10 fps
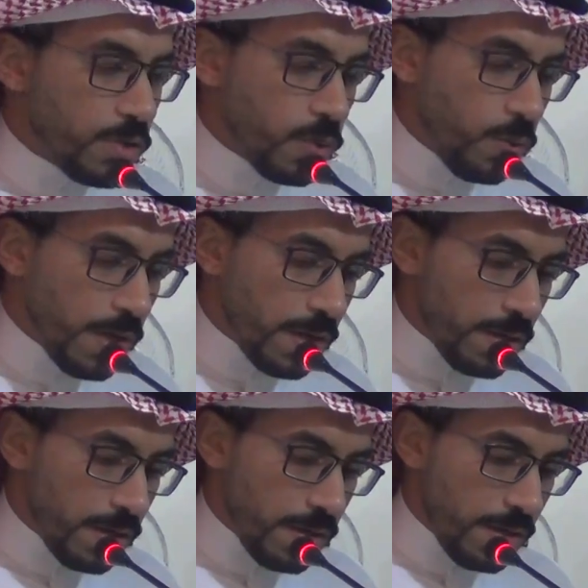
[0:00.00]

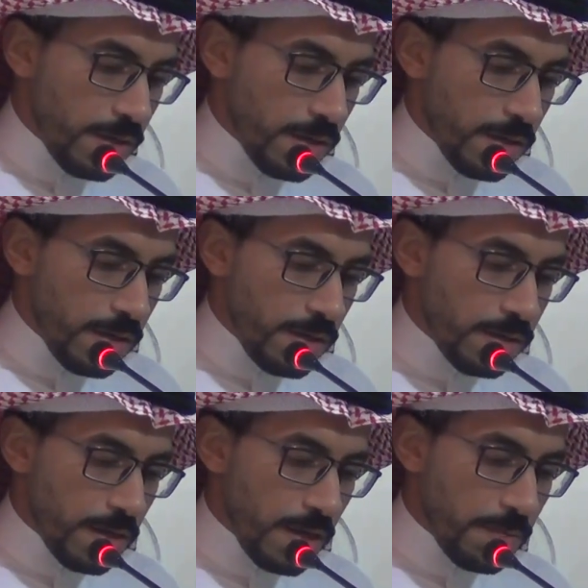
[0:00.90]
نزولا
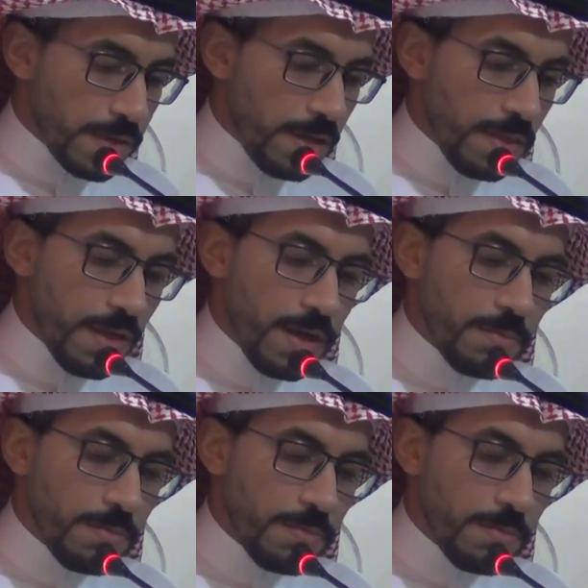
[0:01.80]
عند رغبه اعضاء